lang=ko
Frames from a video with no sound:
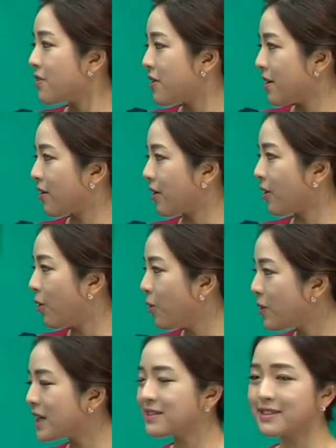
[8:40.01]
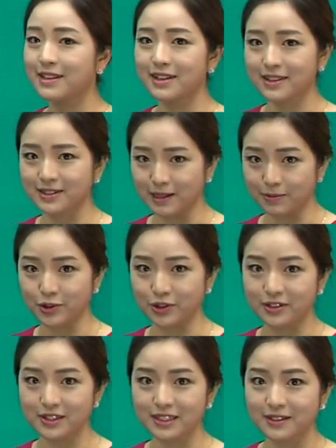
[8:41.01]
There are always
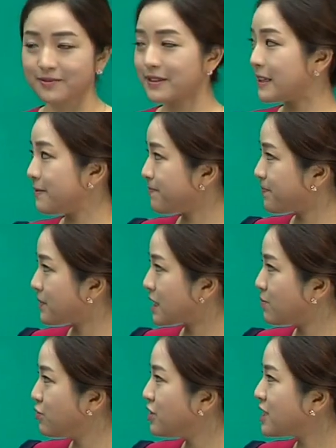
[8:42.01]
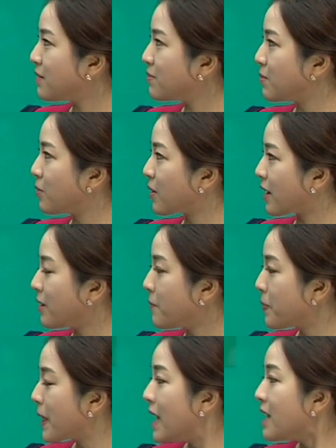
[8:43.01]
exceptions. 자, 문제 한번
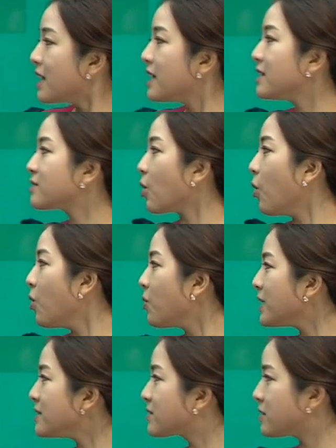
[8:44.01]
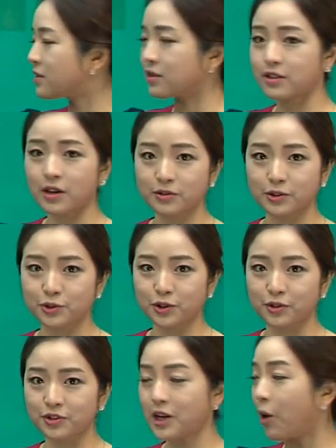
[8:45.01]
볼까요? It is always good to tell the
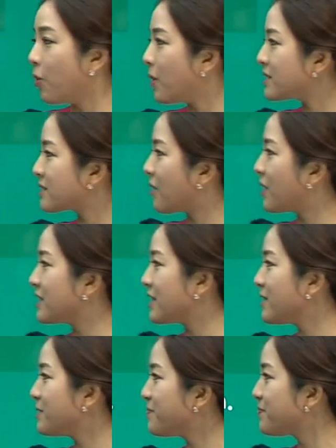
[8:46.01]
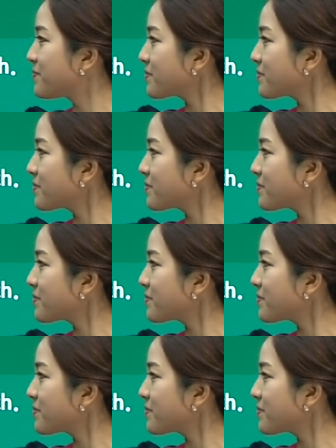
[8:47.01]
truth. 자, always 나와 있네요.